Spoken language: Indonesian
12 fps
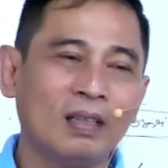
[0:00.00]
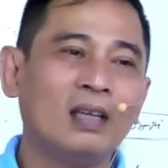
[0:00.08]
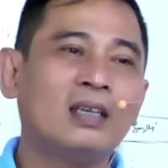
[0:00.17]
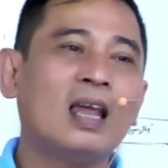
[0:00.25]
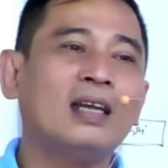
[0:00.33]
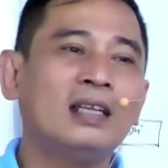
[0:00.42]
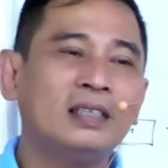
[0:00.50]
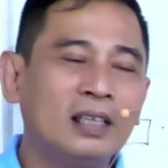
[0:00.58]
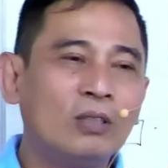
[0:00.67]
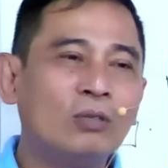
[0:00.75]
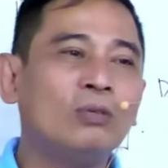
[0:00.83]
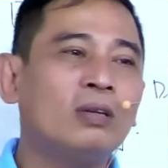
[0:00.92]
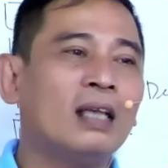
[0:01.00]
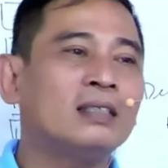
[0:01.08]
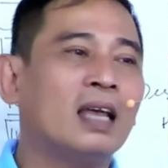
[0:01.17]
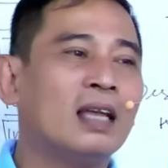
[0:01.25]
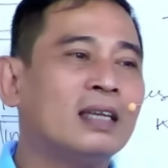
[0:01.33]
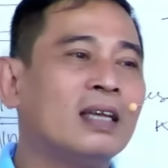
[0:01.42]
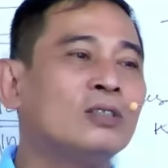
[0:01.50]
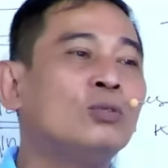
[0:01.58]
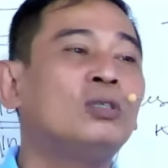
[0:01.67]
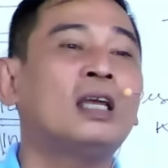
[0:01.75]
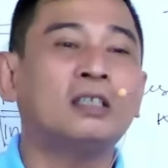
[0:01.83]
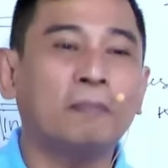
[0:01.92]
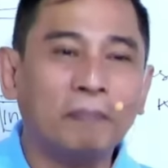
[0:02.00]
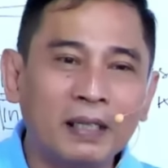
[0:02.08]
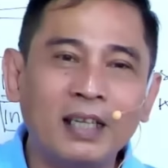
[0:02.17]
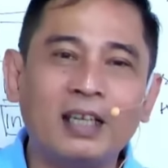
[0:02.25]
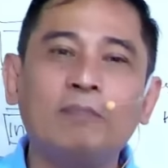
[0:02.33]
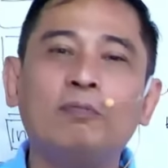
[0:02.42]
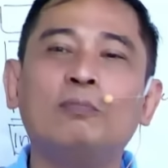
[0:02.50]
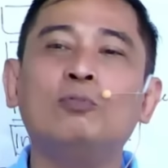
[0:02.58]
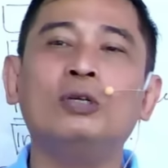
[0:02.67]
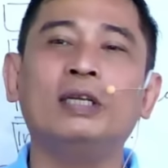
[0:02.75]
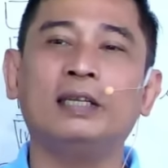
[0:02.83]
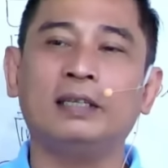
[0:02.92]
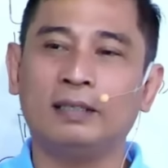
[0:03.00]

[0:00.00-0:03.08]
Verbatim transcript: Dan di situ rasanya sudah seperti dibumbui.